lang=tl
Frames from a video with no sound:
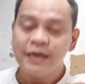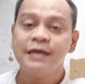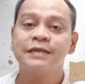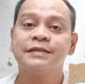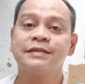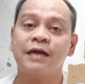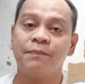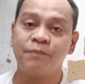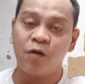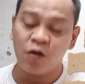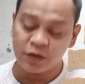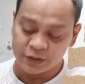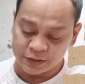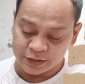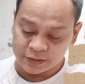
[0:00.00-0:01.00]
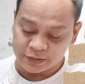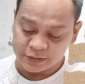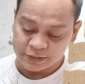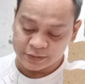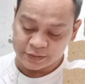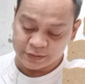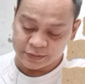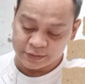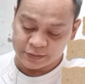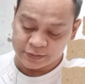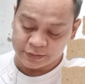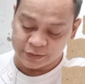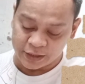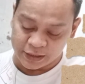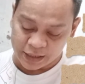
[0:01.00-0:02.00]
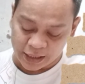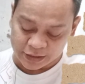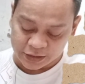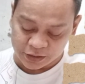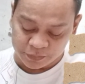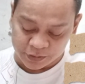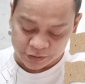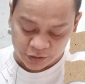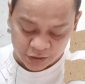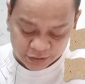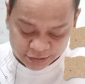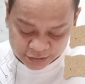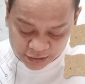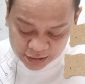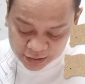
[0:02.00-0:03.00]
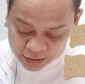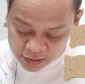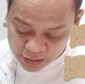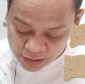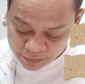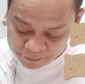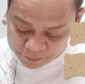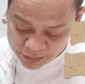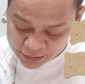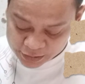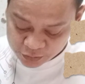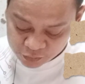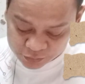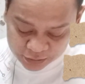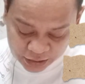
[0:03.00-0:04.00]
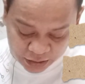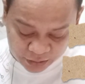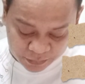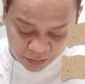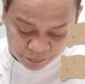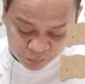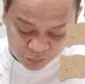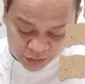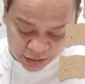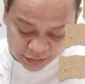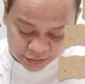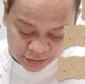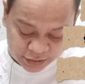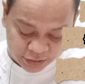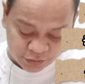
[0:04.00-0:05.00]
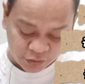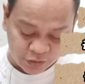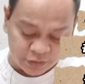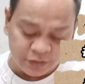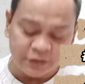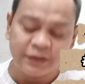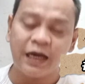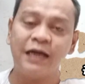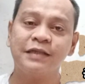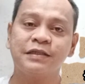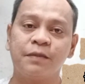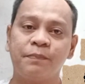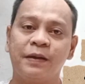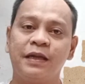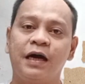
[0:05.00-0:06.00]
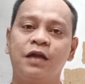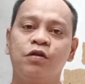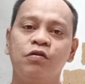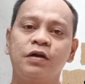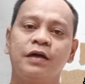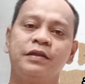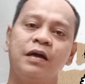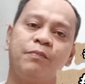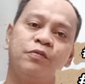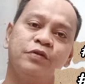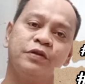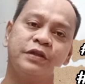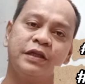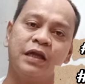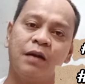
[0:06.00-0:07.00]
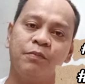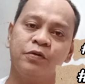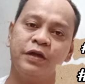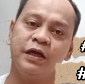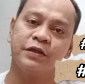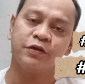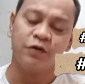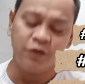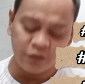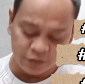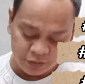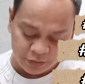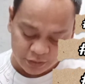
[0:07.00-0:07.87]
sa 1400 meters. Ang panigunda naman po natin dito yung galing sa panalong. Ganda po ng tinakbo nito